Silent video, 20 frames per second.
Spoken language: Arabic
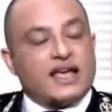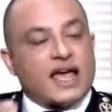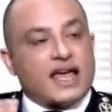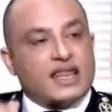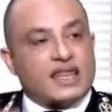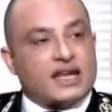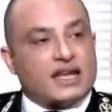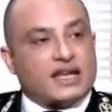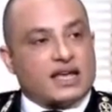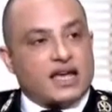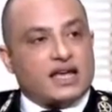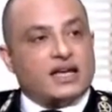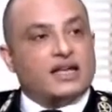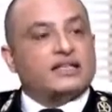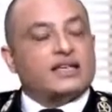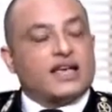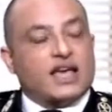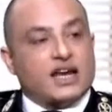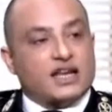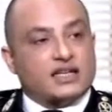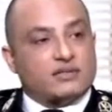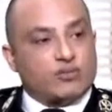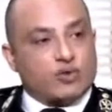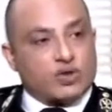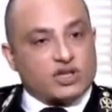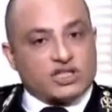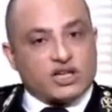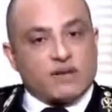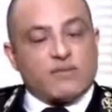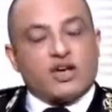هذه الكيانات كيانات
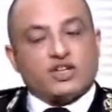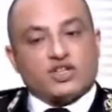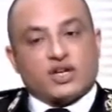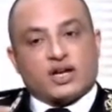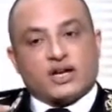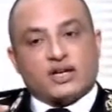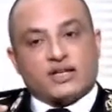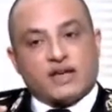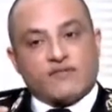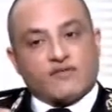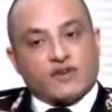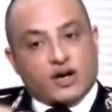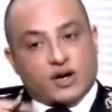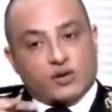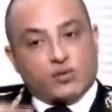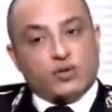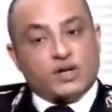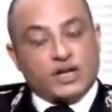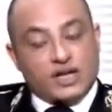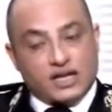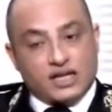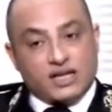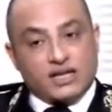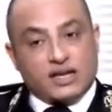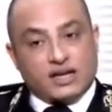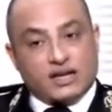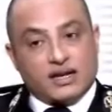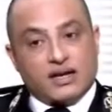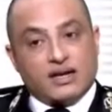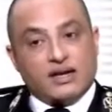منظمه عشان كده في القانون الجديد
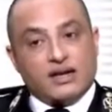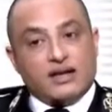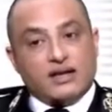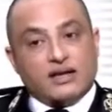احنا